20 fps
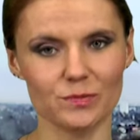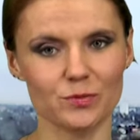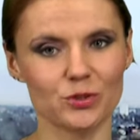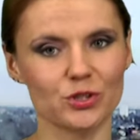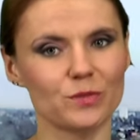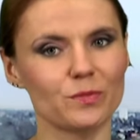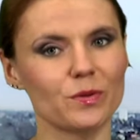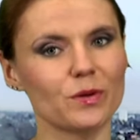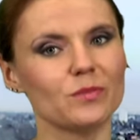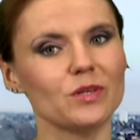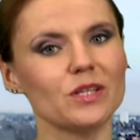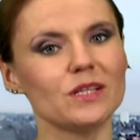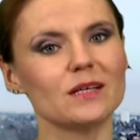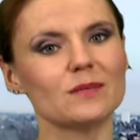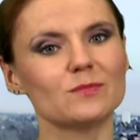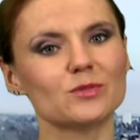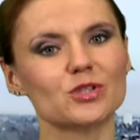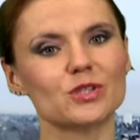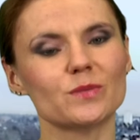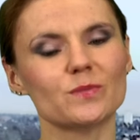
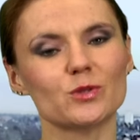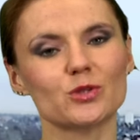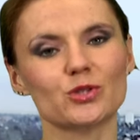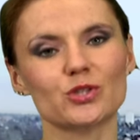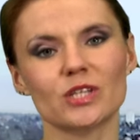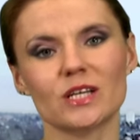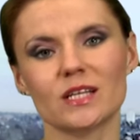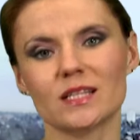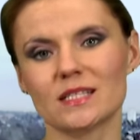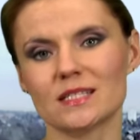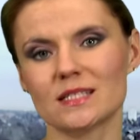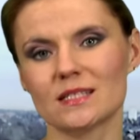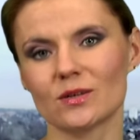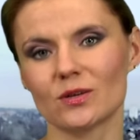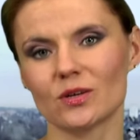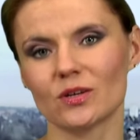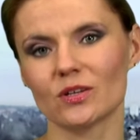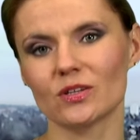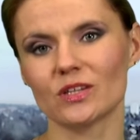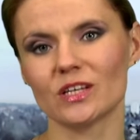Przypominam, że można nas
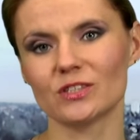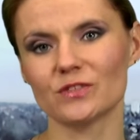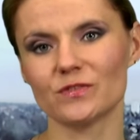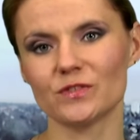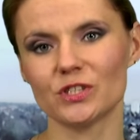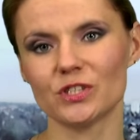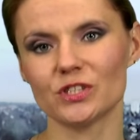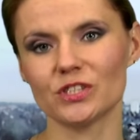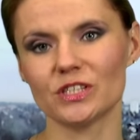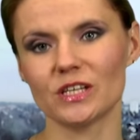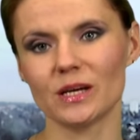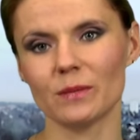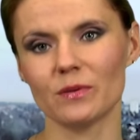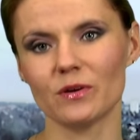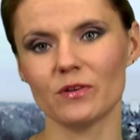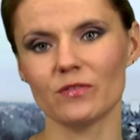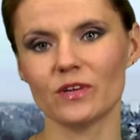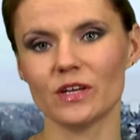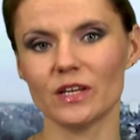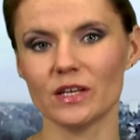oglądać w sieci
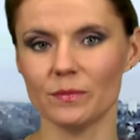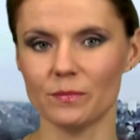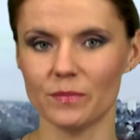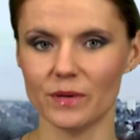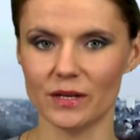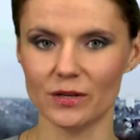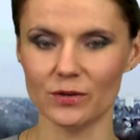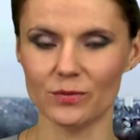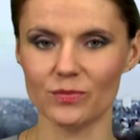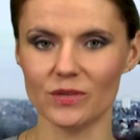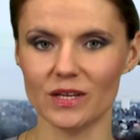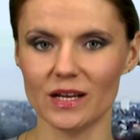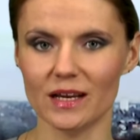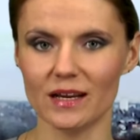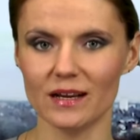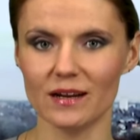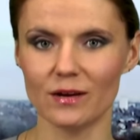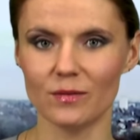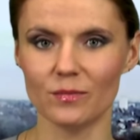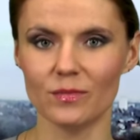kablowej Imperium
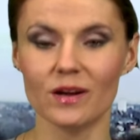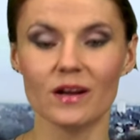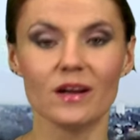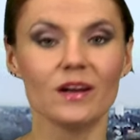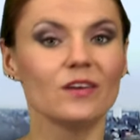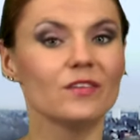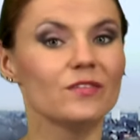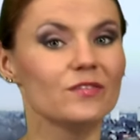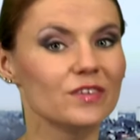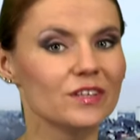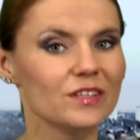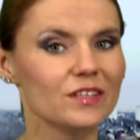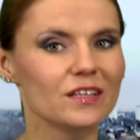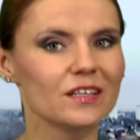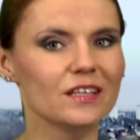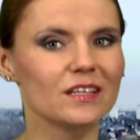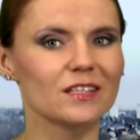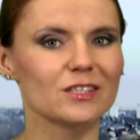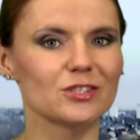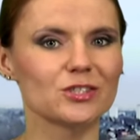Telekom.
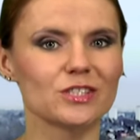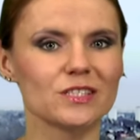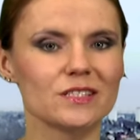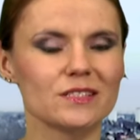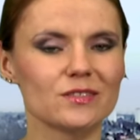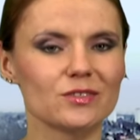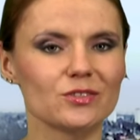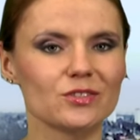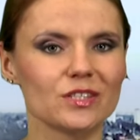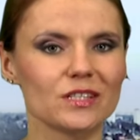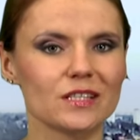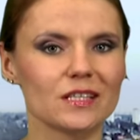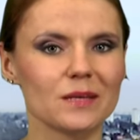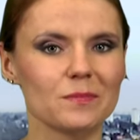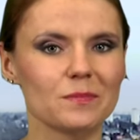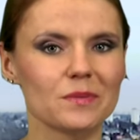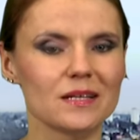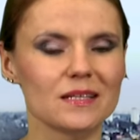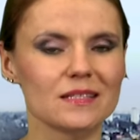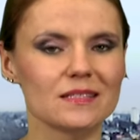Wyniki naszej codziennej
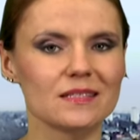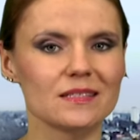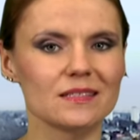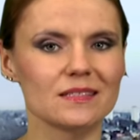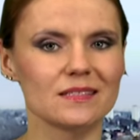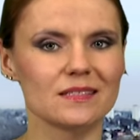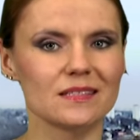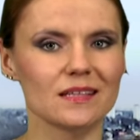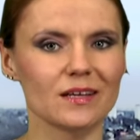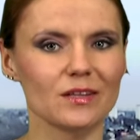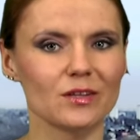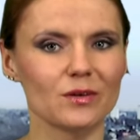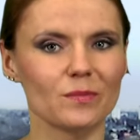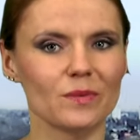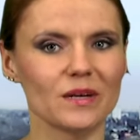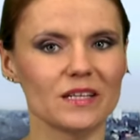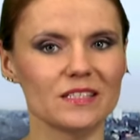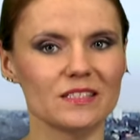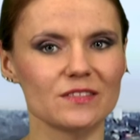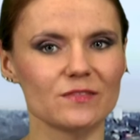pracy znajdą
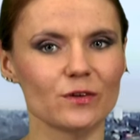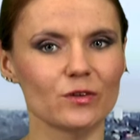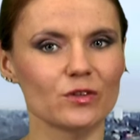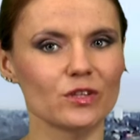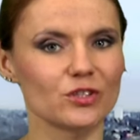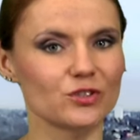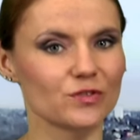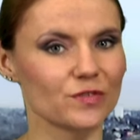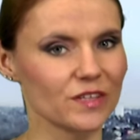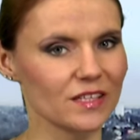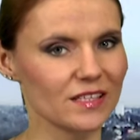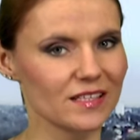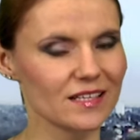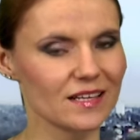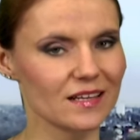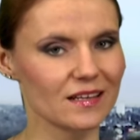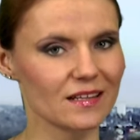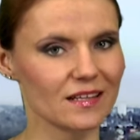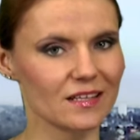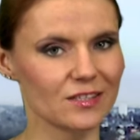Państwo też w
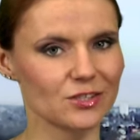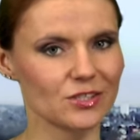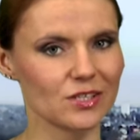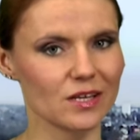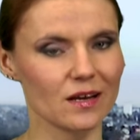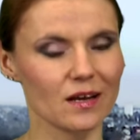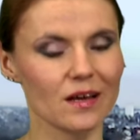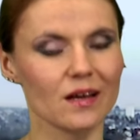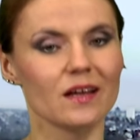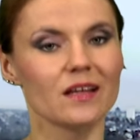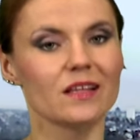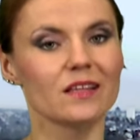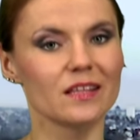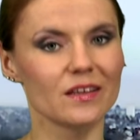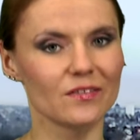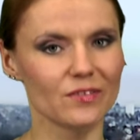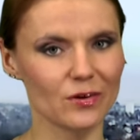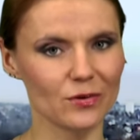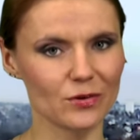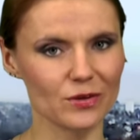internecie
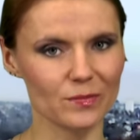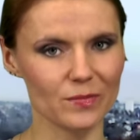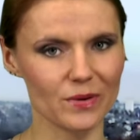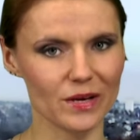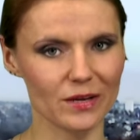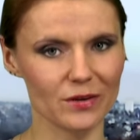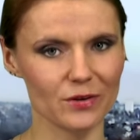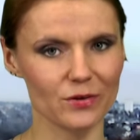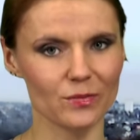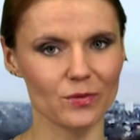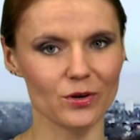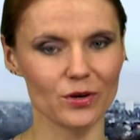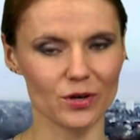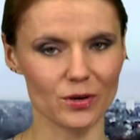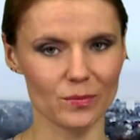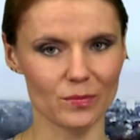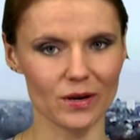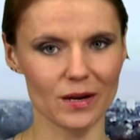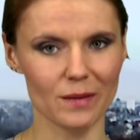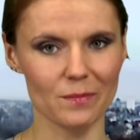
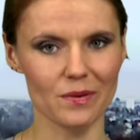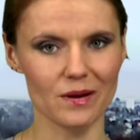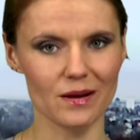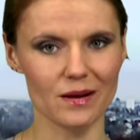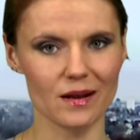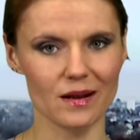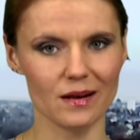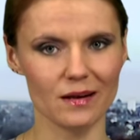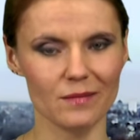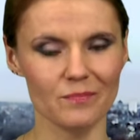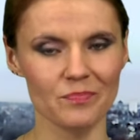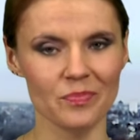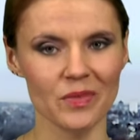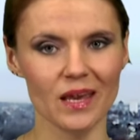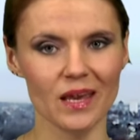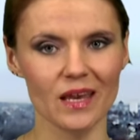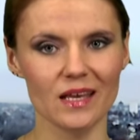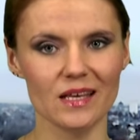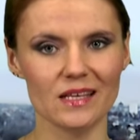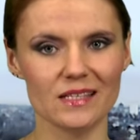tvimperium.pl.
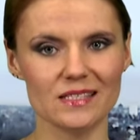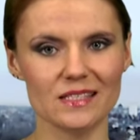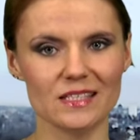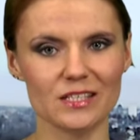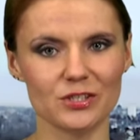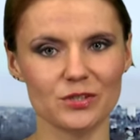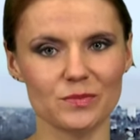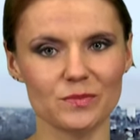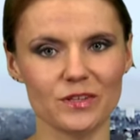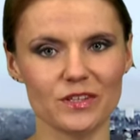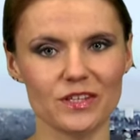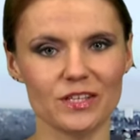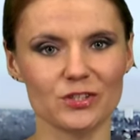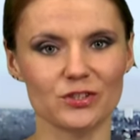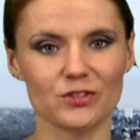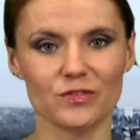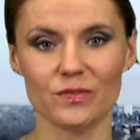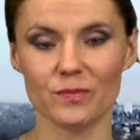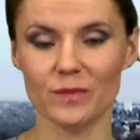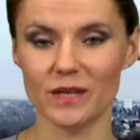Jesteśmy
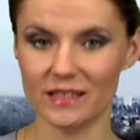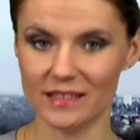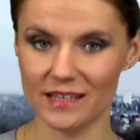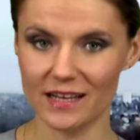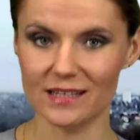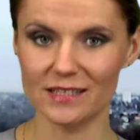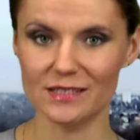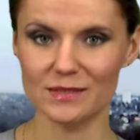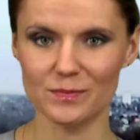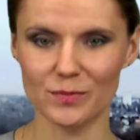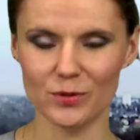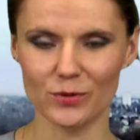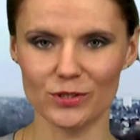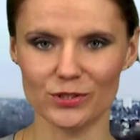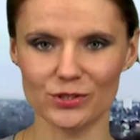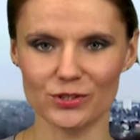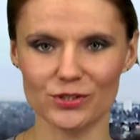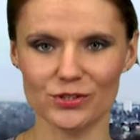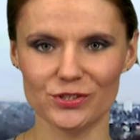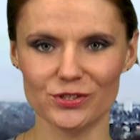też w mediach
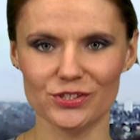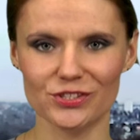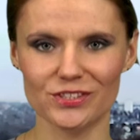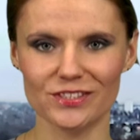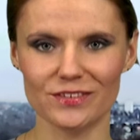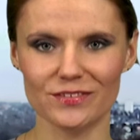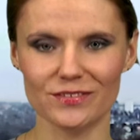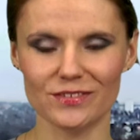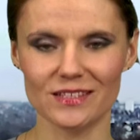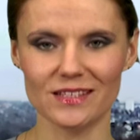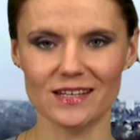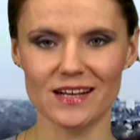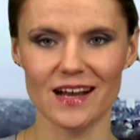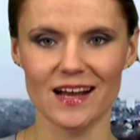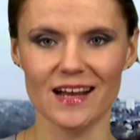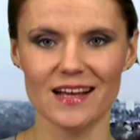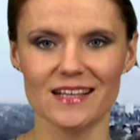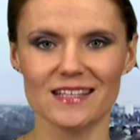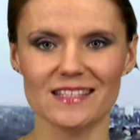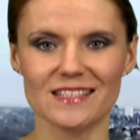społecznościowych.
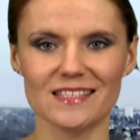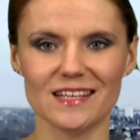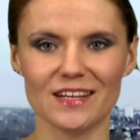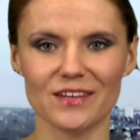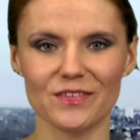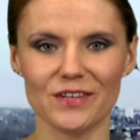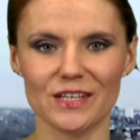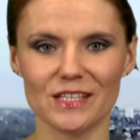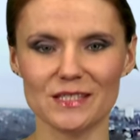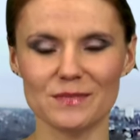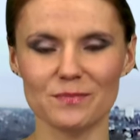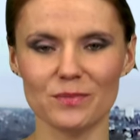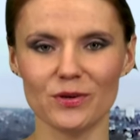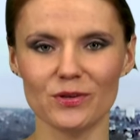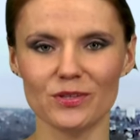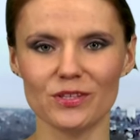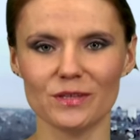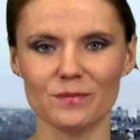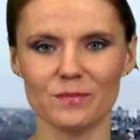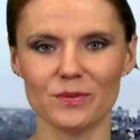Za chwilę
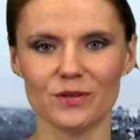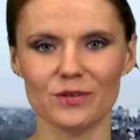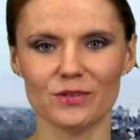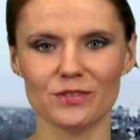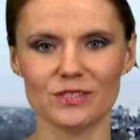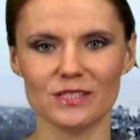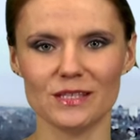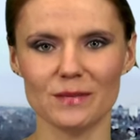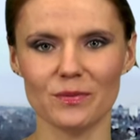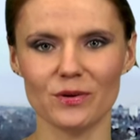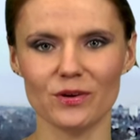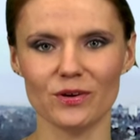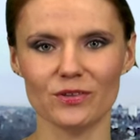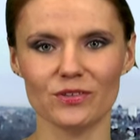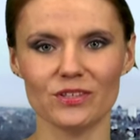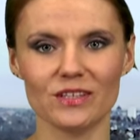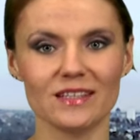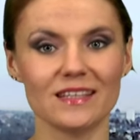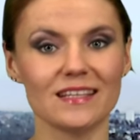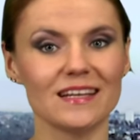sport i prognoza
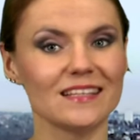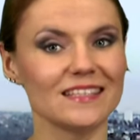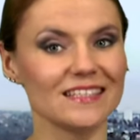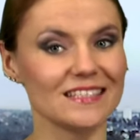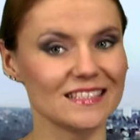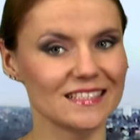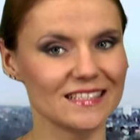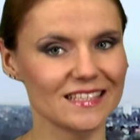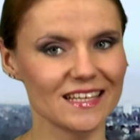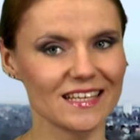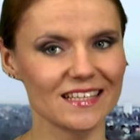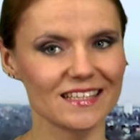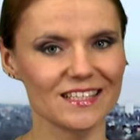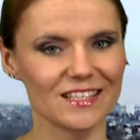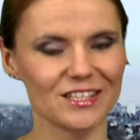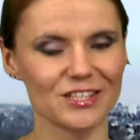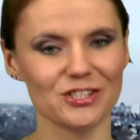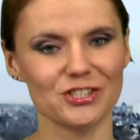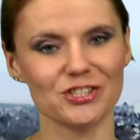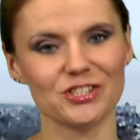pogody na
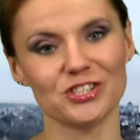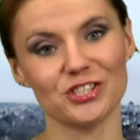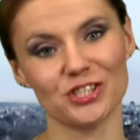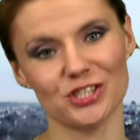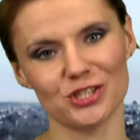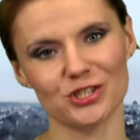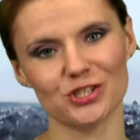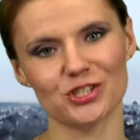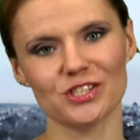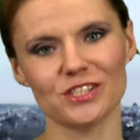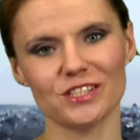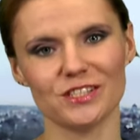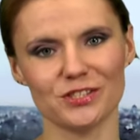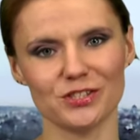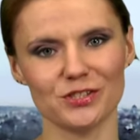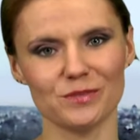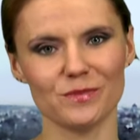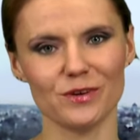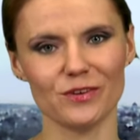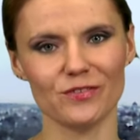niestety śnieżny i
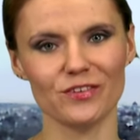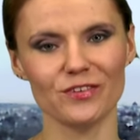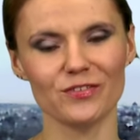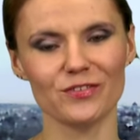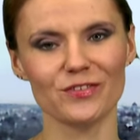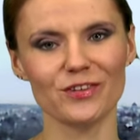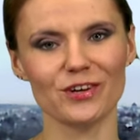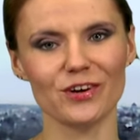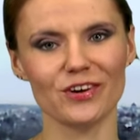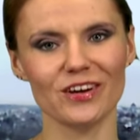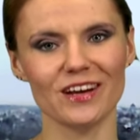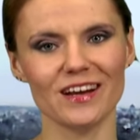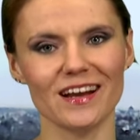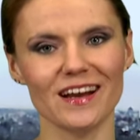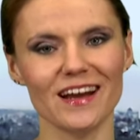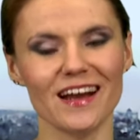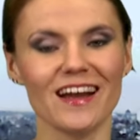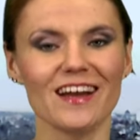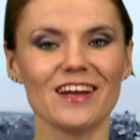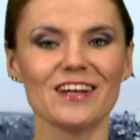zimowy wtorek.
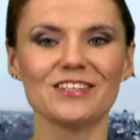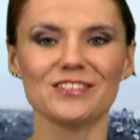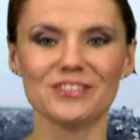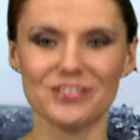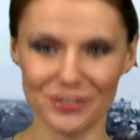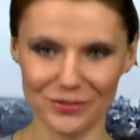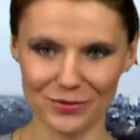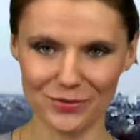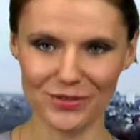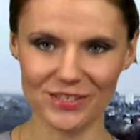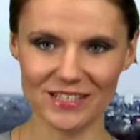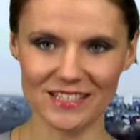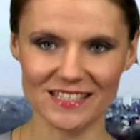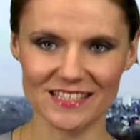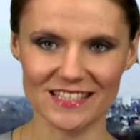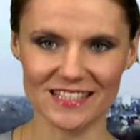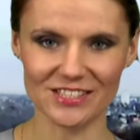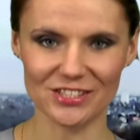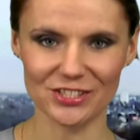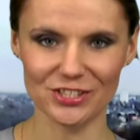Dziękuję
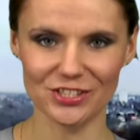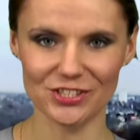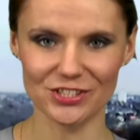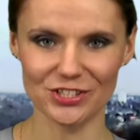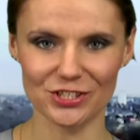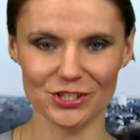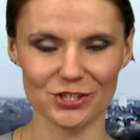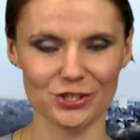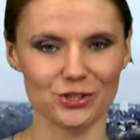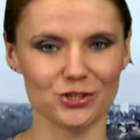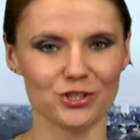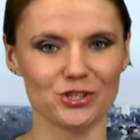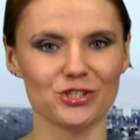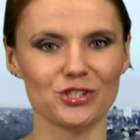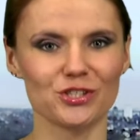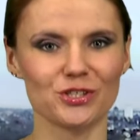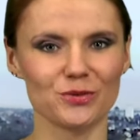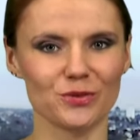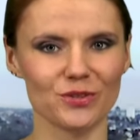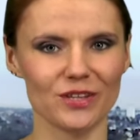za dziś i
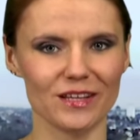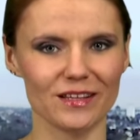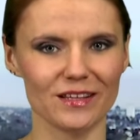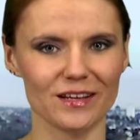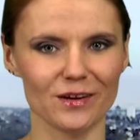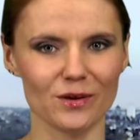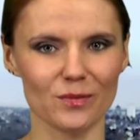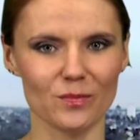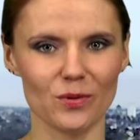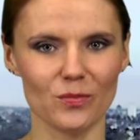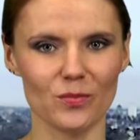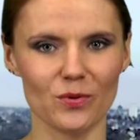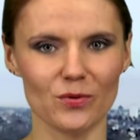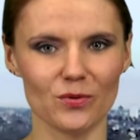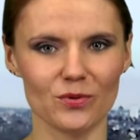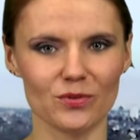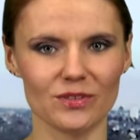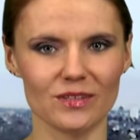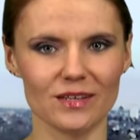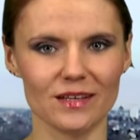życzę udanego
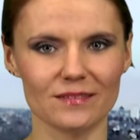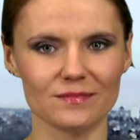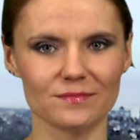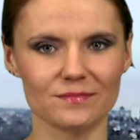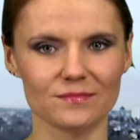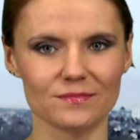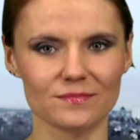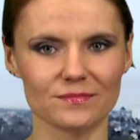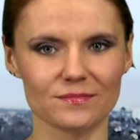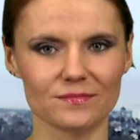popołudnia.